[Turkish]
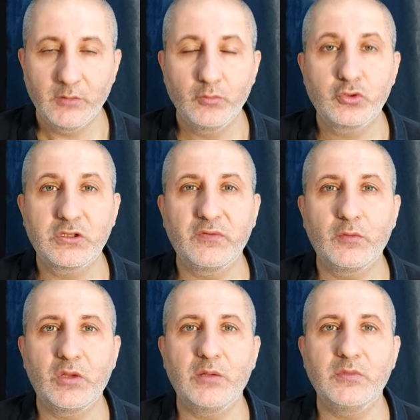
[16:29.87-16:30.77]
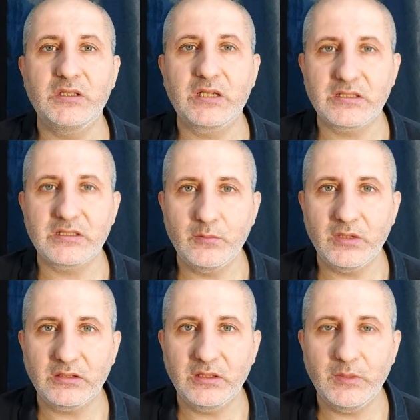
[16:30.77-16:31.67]
Mustafa Muhammed'i
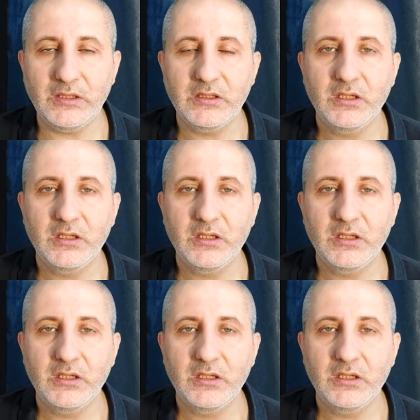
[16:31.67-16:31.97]
kazanmak demek